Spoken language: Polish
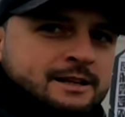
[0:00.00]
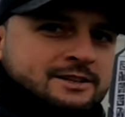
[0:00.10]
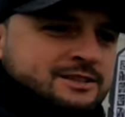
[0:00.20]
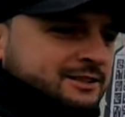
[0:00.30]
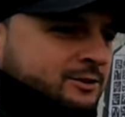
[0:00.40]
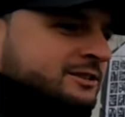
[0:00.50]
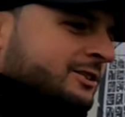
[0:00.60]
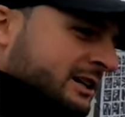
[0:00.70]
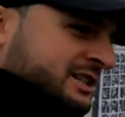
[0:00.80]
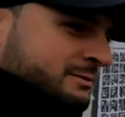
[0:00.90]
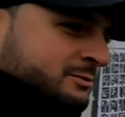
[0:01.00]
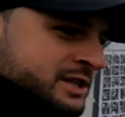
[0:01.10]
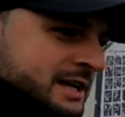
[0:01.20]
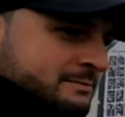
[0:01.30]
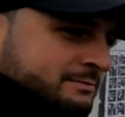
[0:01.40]
Także to, trochę się
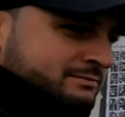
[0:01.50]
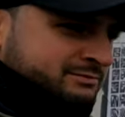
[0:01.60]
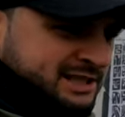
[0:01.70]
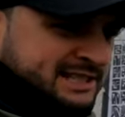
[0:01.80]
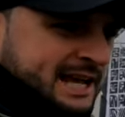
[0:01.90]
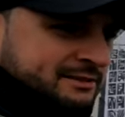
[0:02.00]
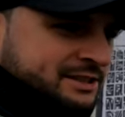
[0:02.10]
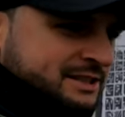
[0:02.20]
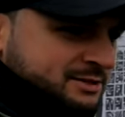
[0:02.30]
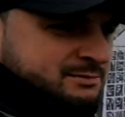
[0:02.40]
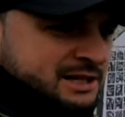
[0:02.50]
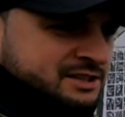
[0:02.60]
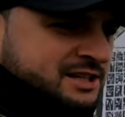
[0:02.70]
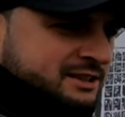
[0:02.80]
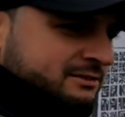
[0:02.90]
musiałem przestawić tam,
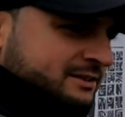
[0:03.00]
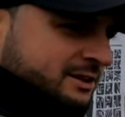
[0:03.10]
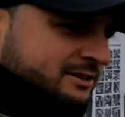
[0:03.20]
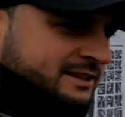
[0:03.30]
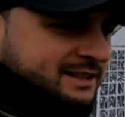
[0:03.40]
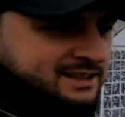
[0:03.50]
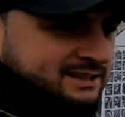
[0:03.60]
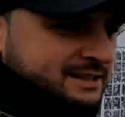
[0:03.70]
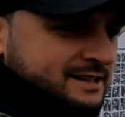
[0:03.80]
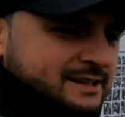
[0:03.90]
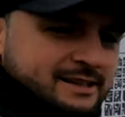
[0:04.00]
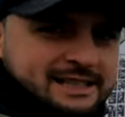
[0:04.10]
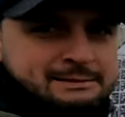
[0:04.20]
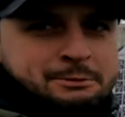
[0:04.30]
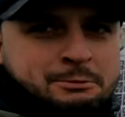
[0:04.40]
zobaczyć jak to wygląda
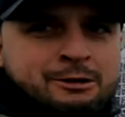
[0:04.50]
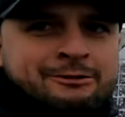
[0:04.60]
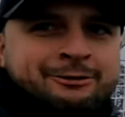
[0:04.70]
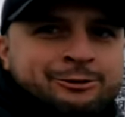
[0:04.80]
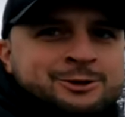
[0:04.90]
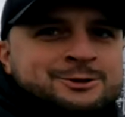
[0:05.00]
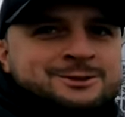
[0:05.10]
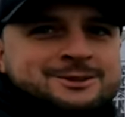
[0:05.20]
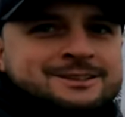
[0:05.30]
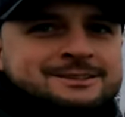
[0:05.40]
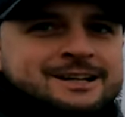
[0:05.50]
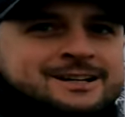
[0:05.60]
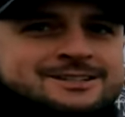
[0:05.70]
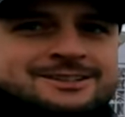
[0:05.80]
i, i spróbować w końcu, nie? No to